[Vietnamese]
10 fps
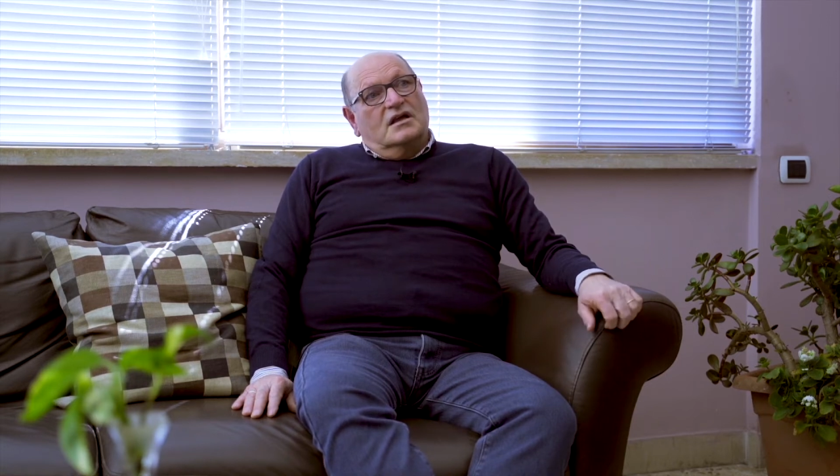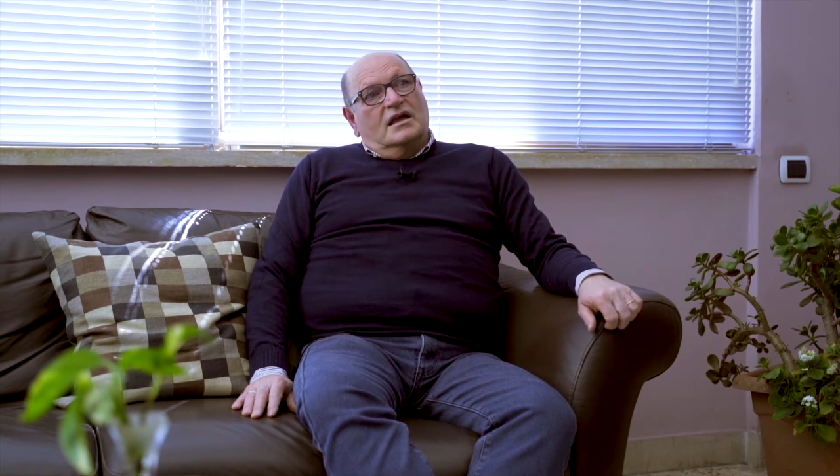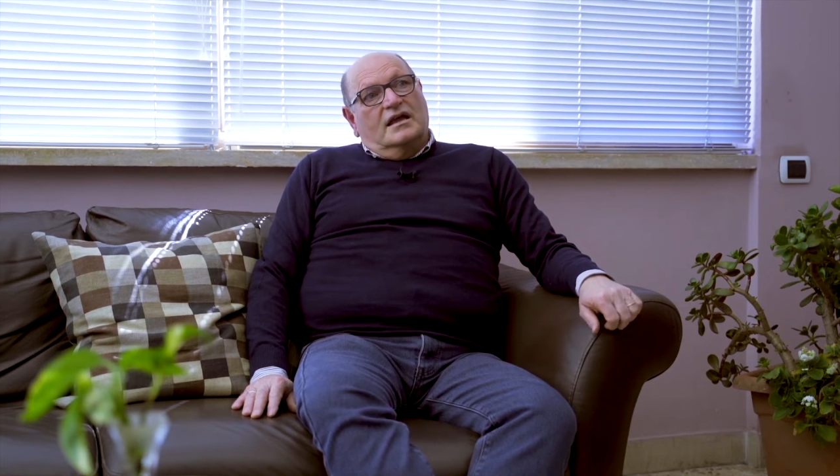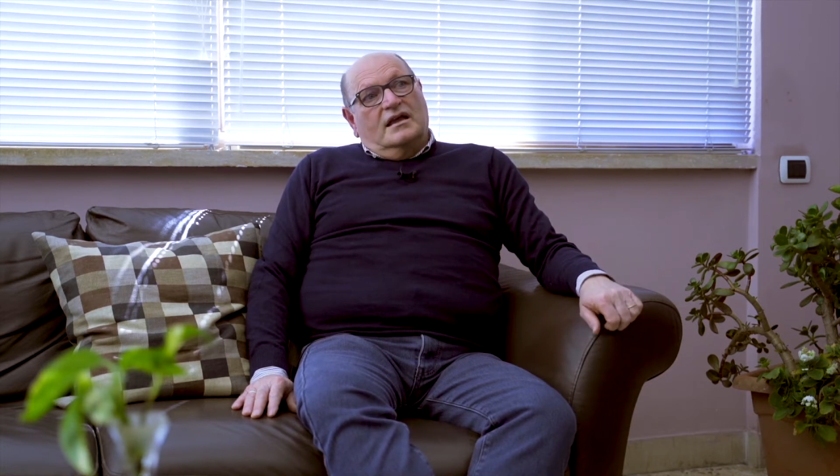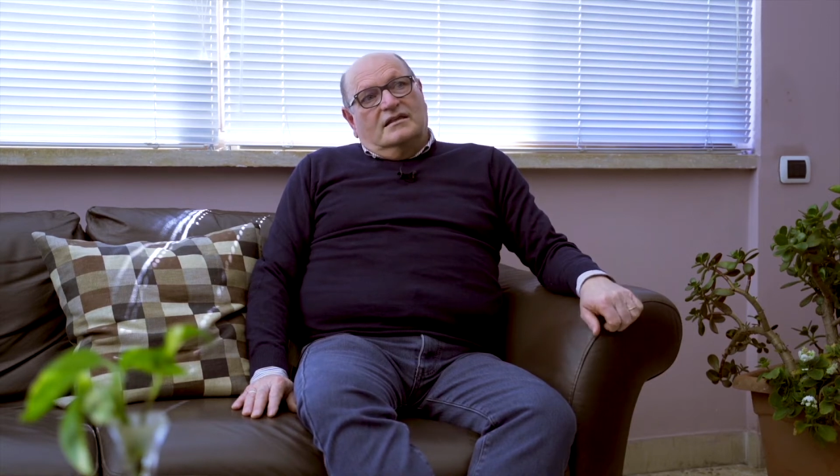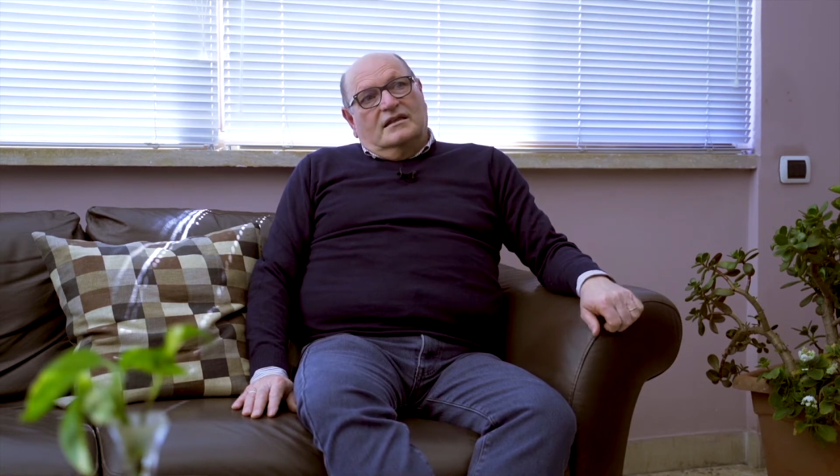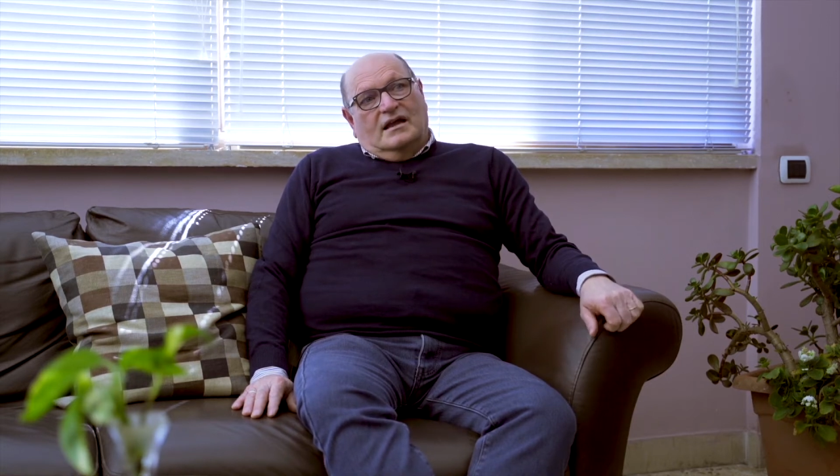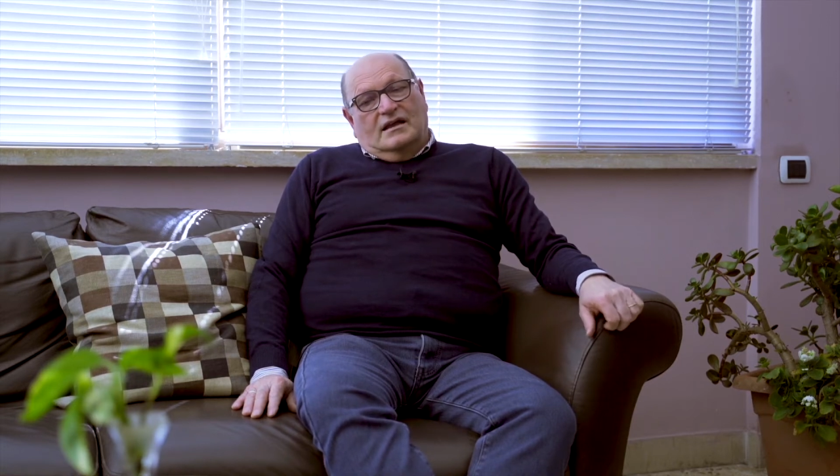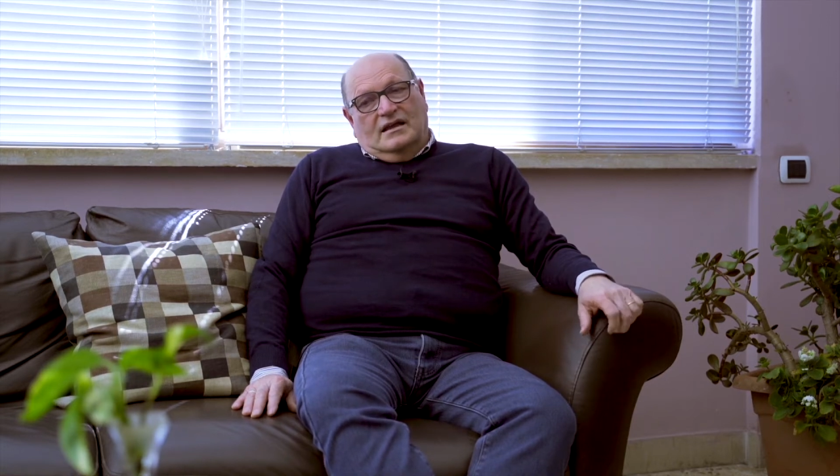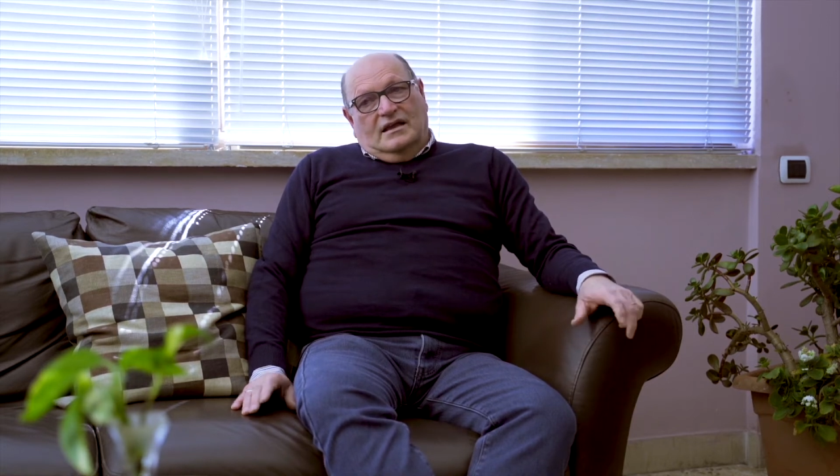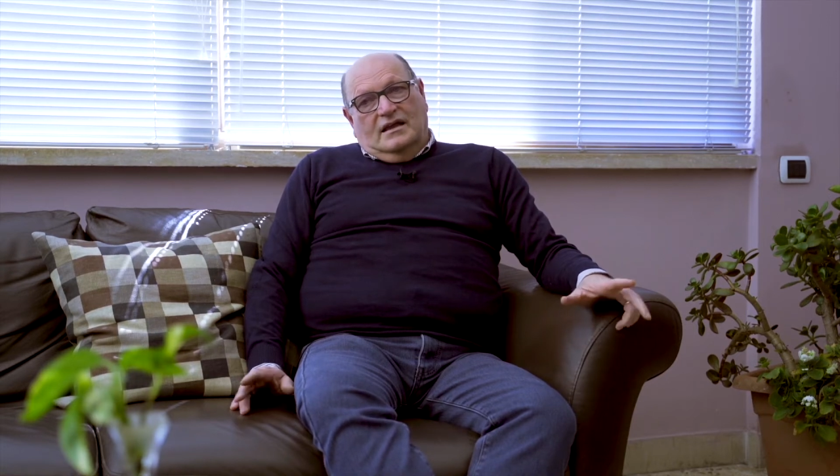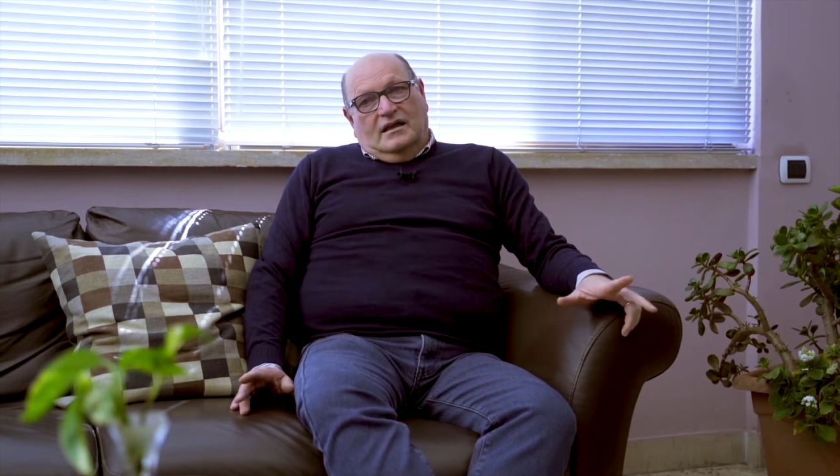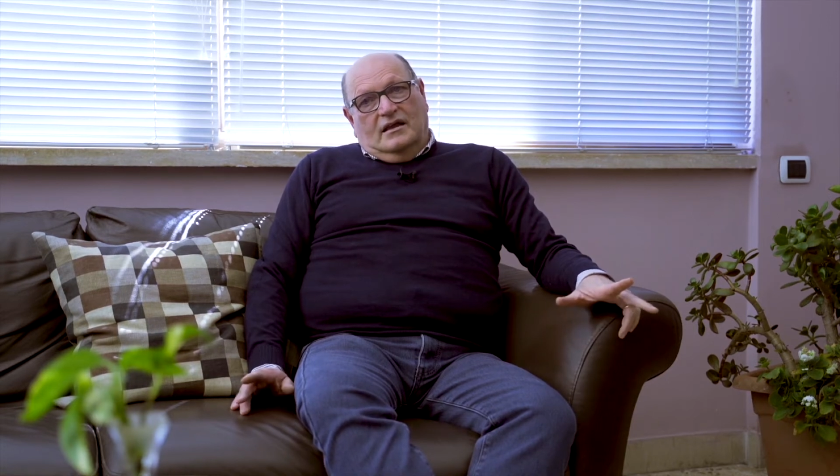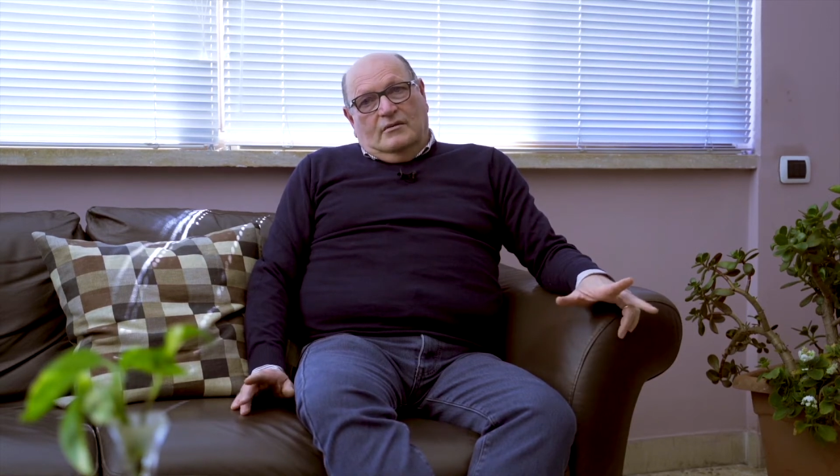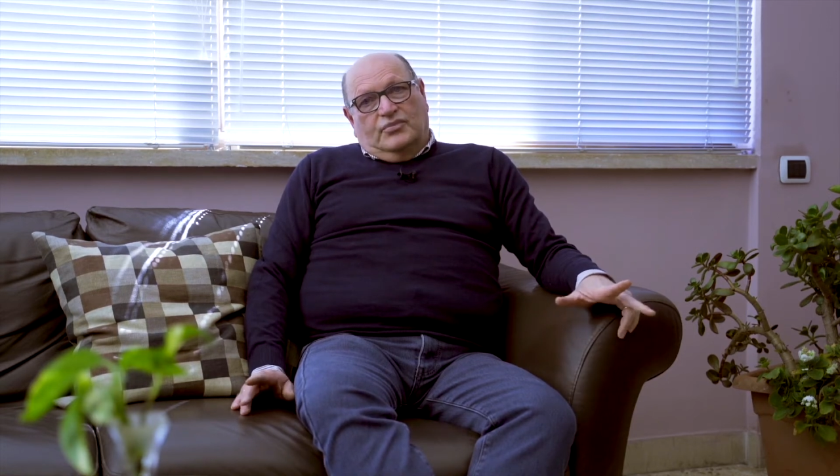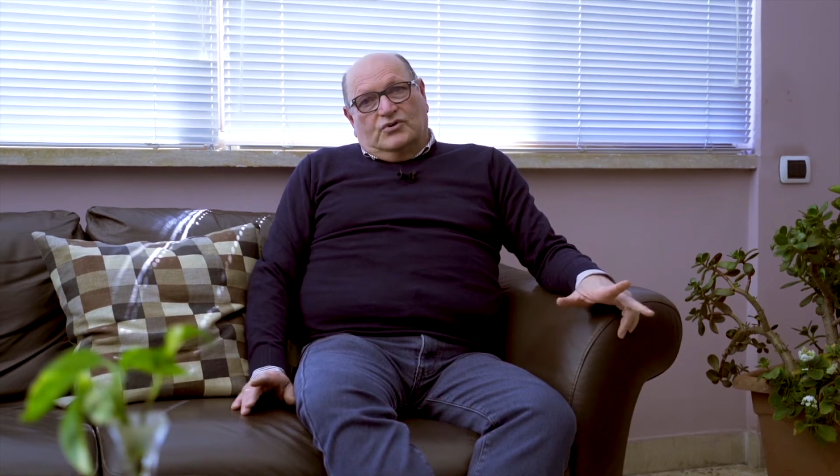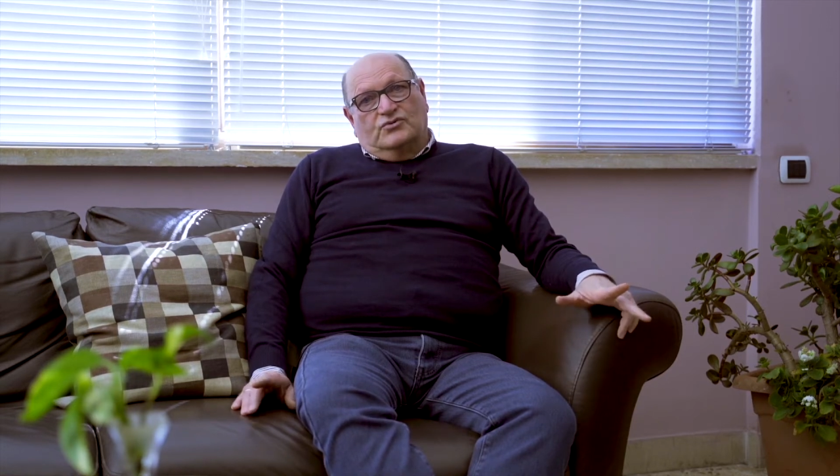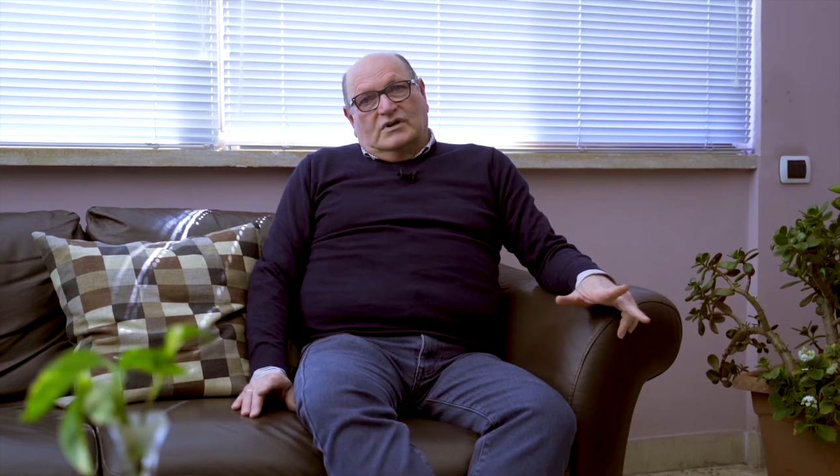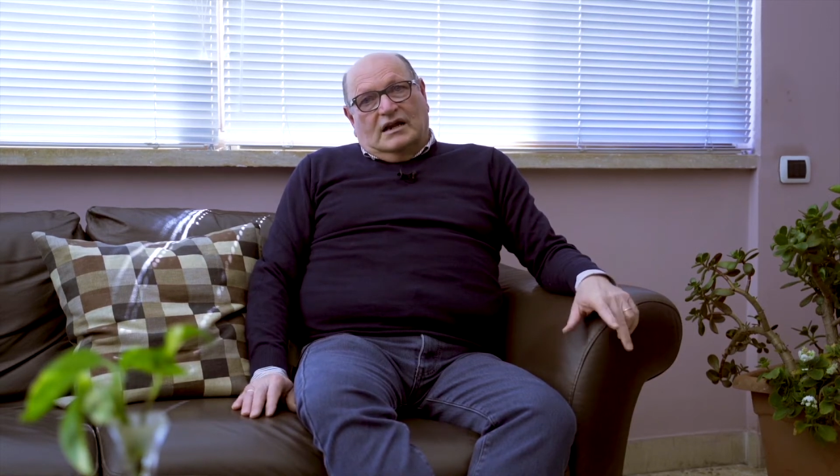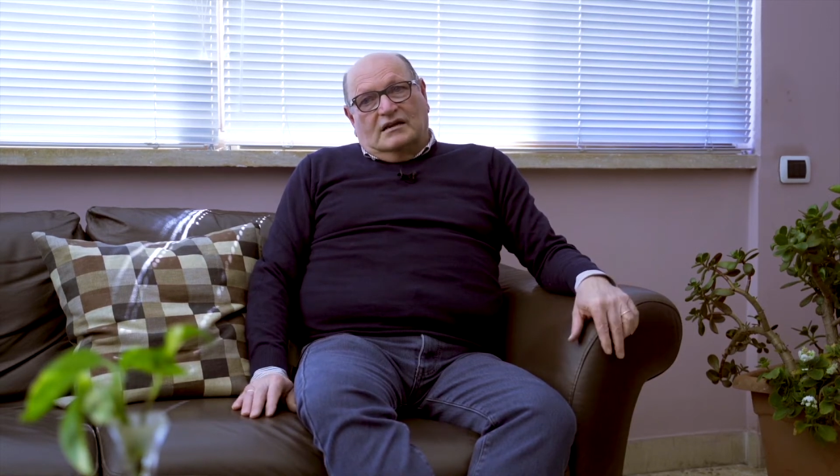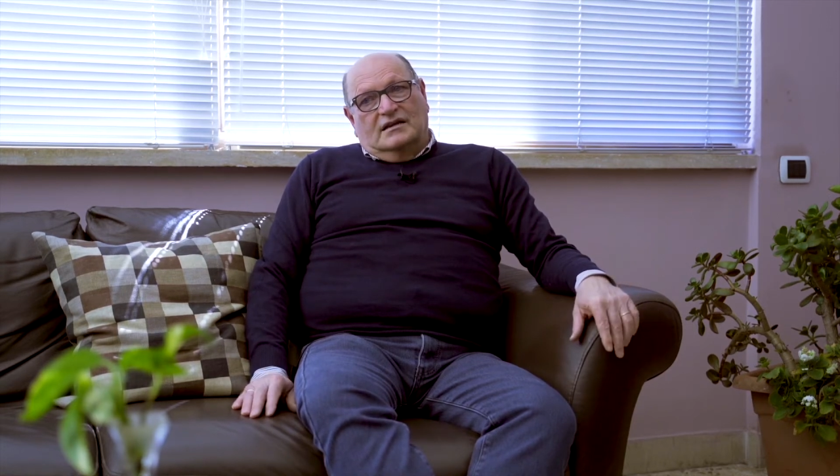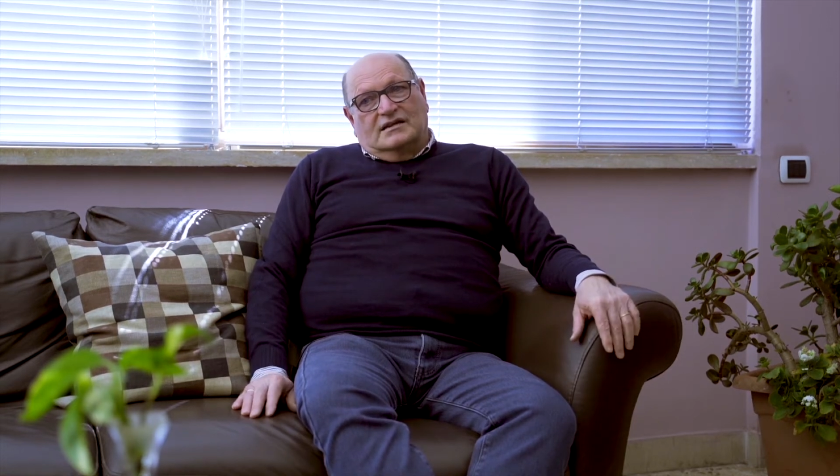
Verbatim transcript: E e, e tôi muốn nói rằng,